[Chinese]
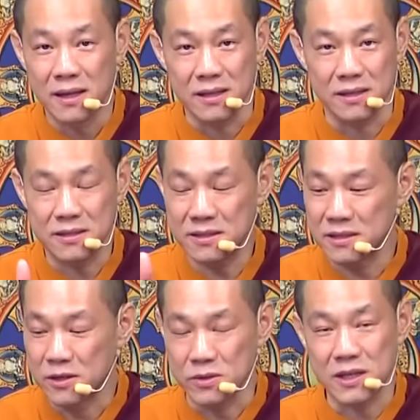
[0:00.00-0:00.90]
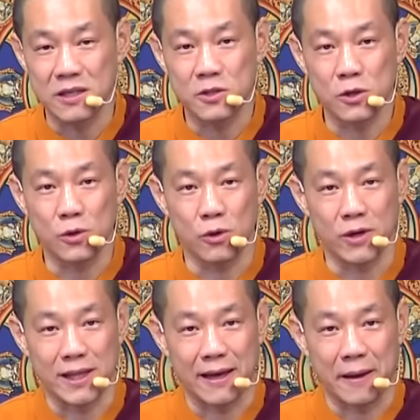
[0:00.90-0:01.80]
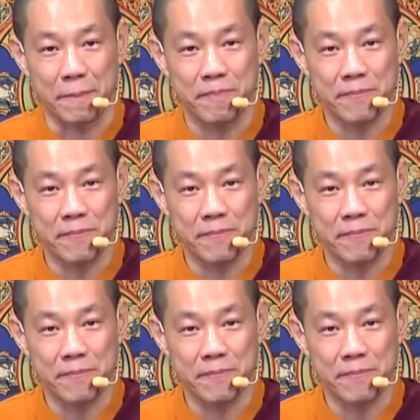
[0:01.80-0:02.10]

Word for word: 你自己有这个咒轮啊，